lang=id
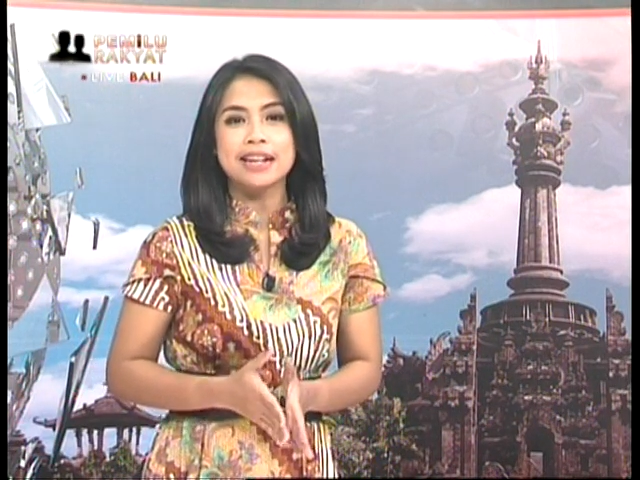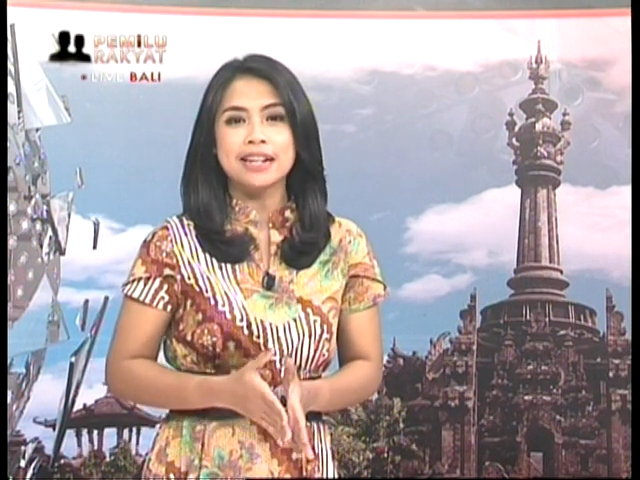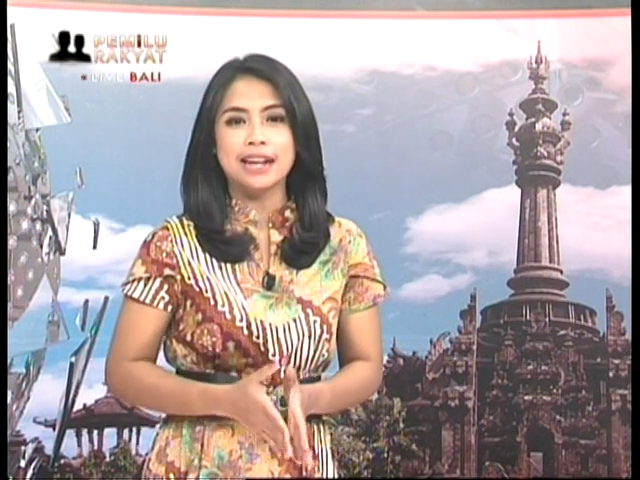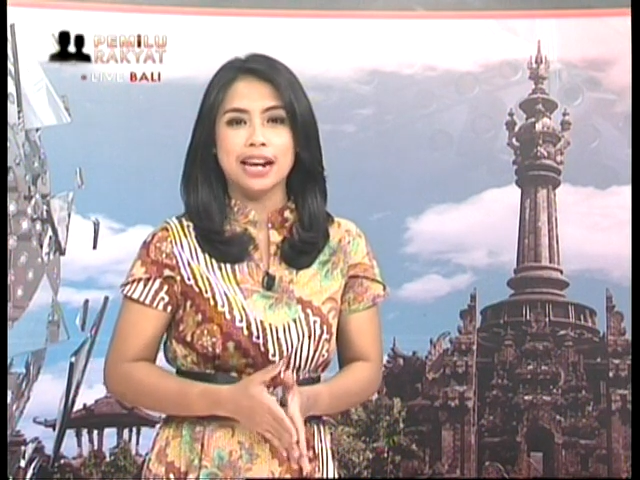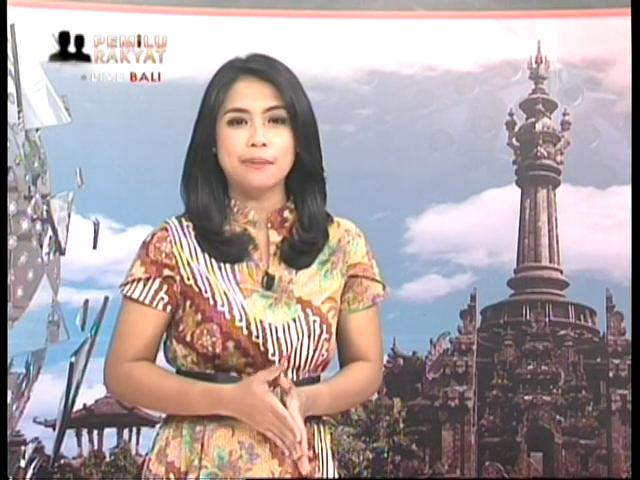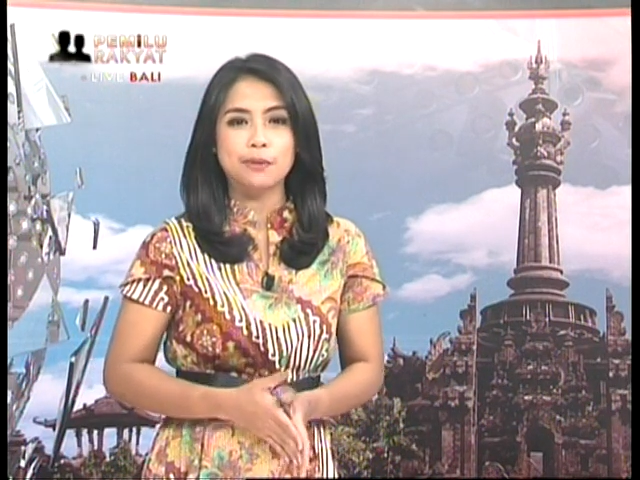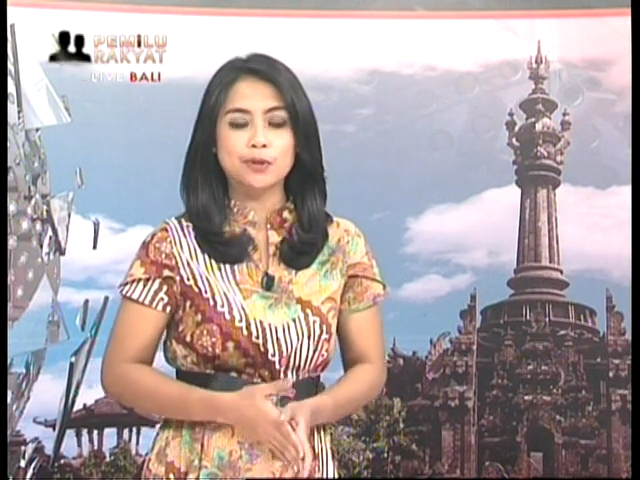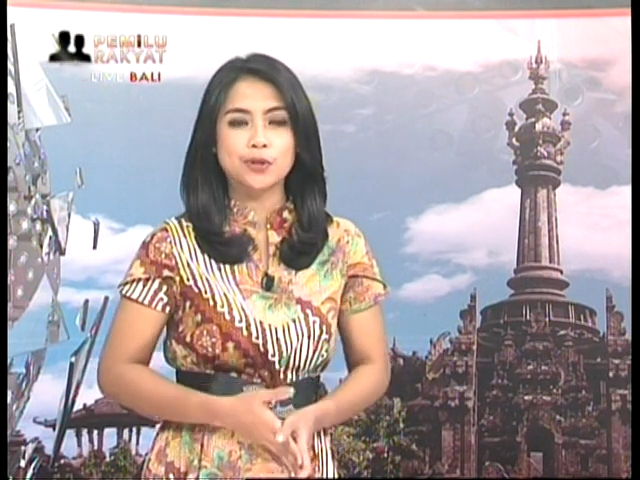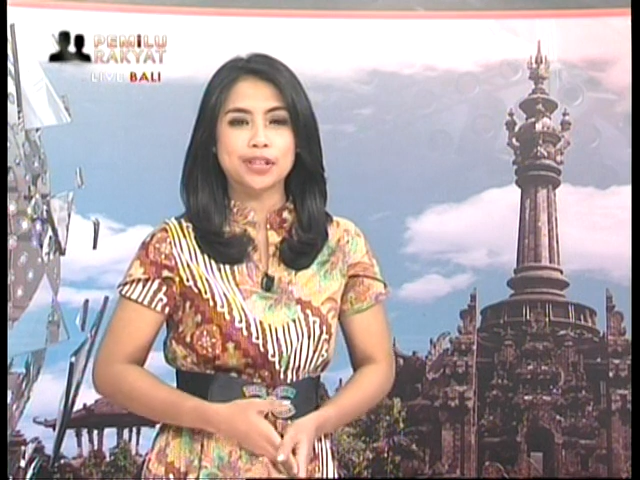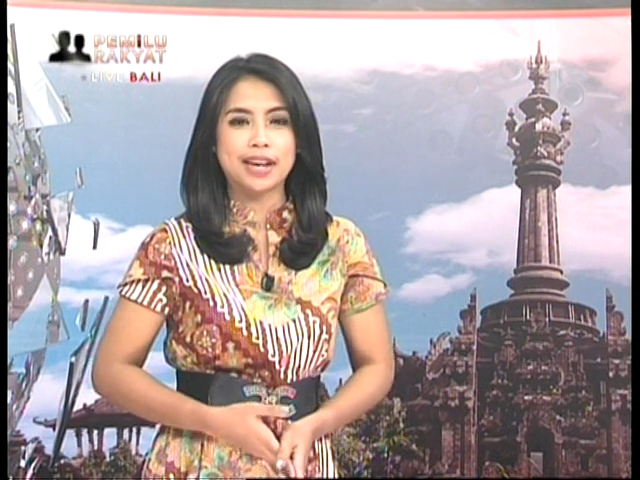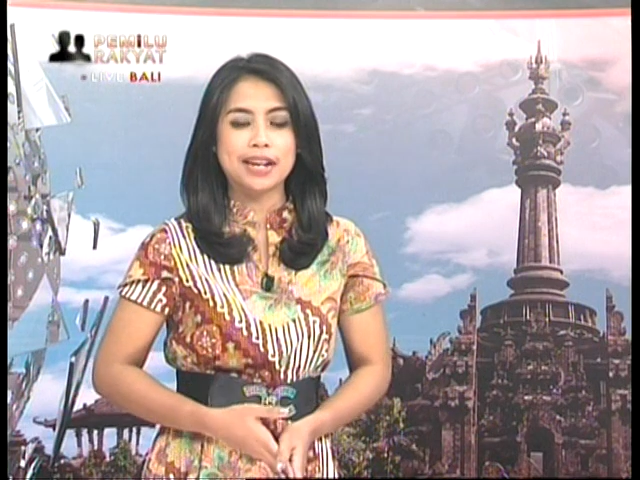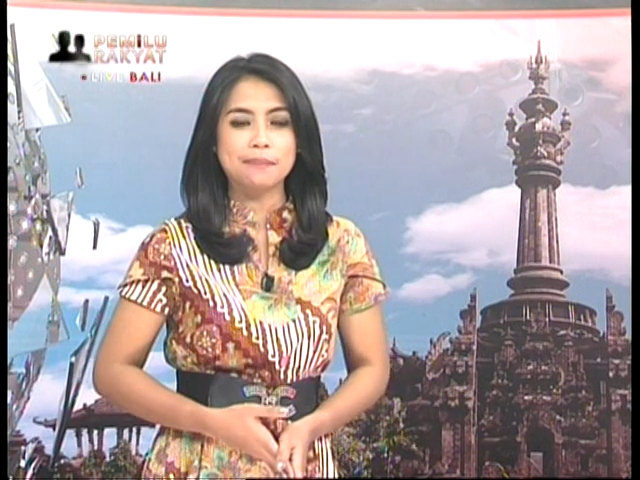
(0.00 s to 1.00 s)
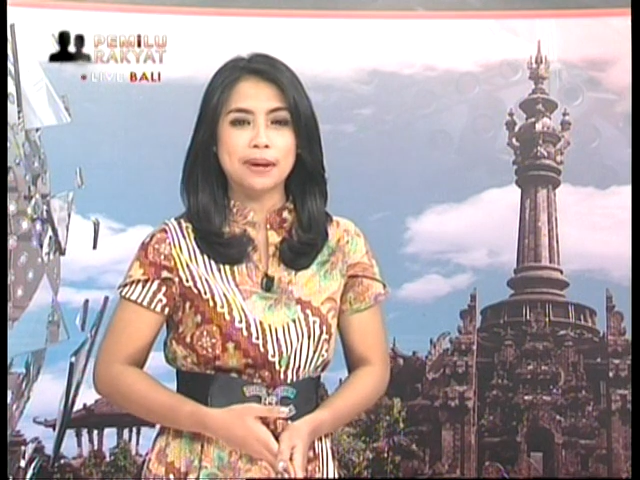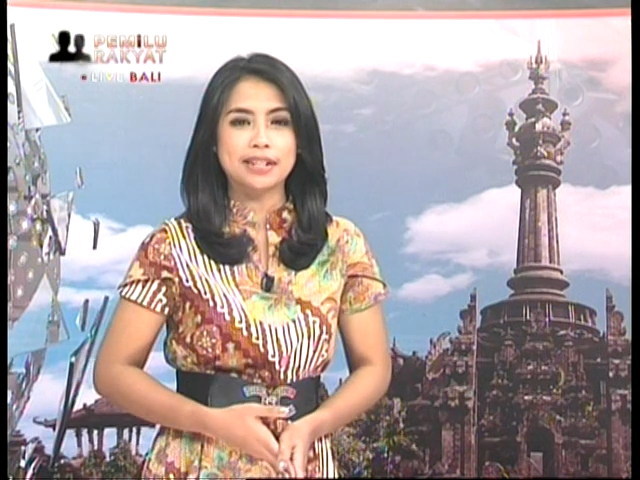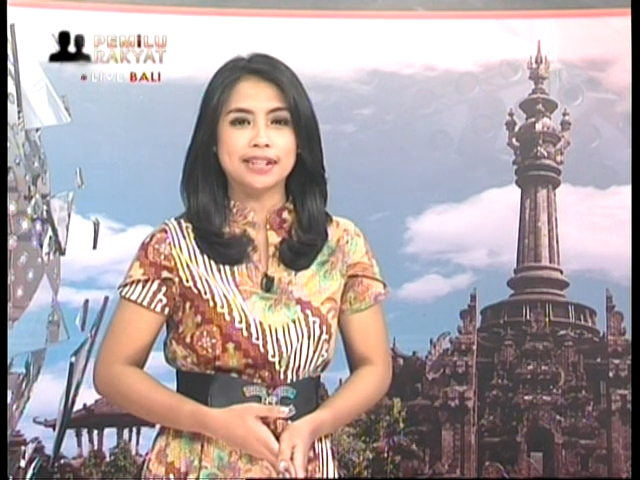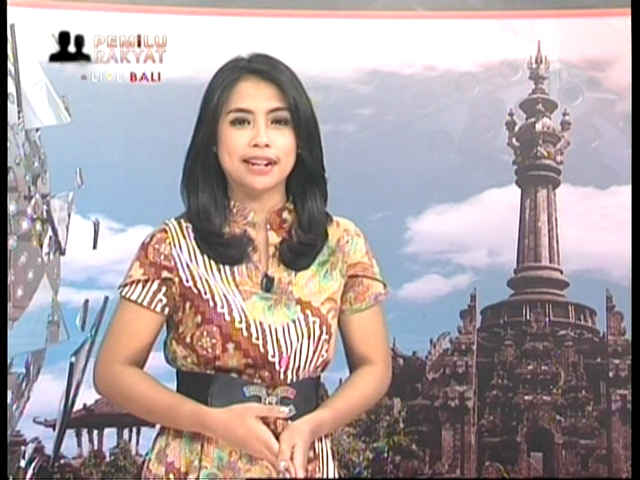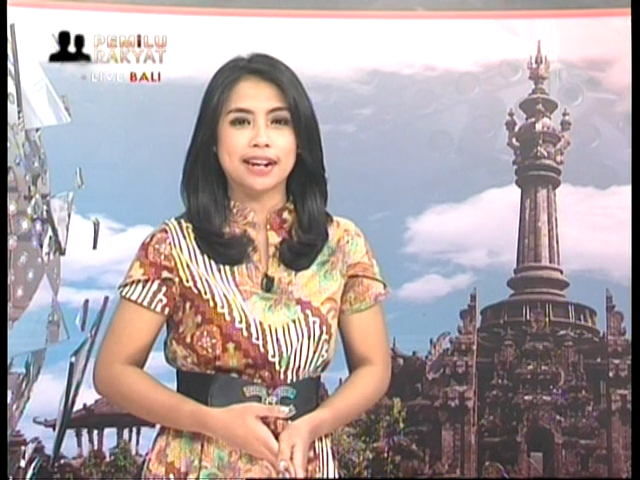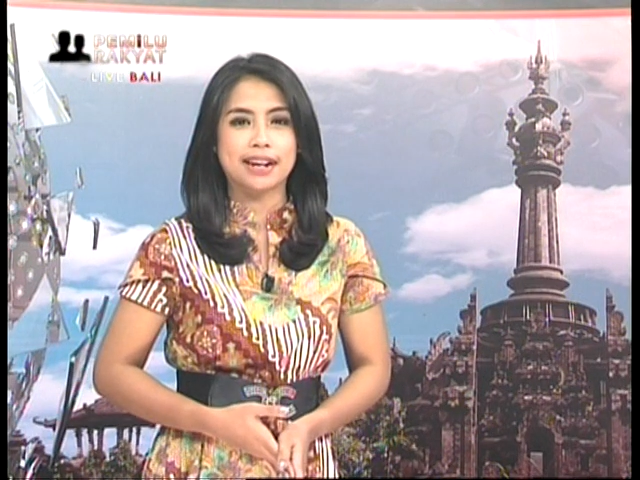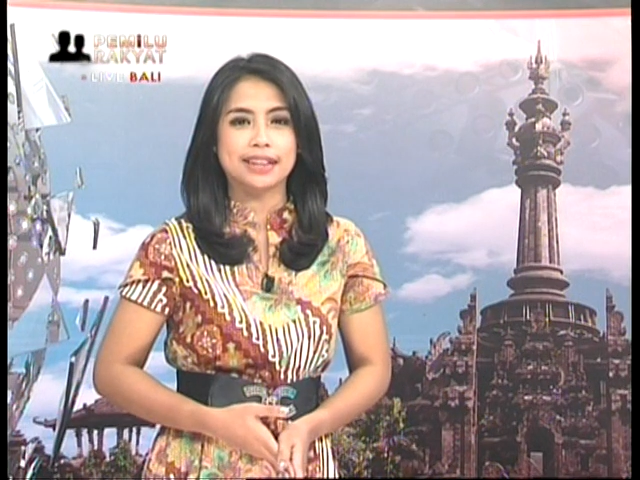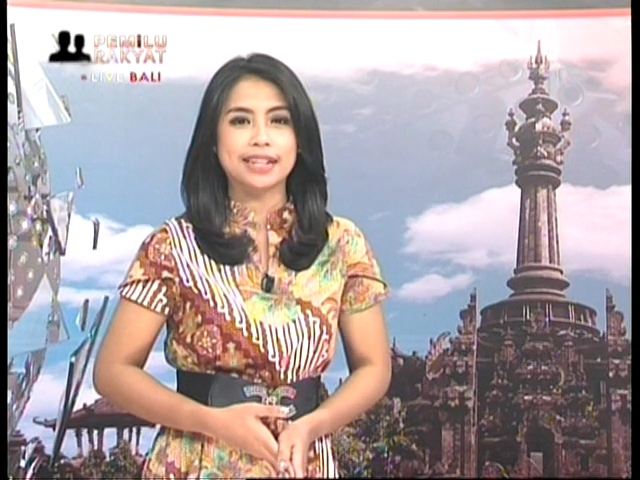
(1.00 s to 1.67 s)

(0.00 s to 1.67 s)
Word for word: dalam mewujudkan masyarakat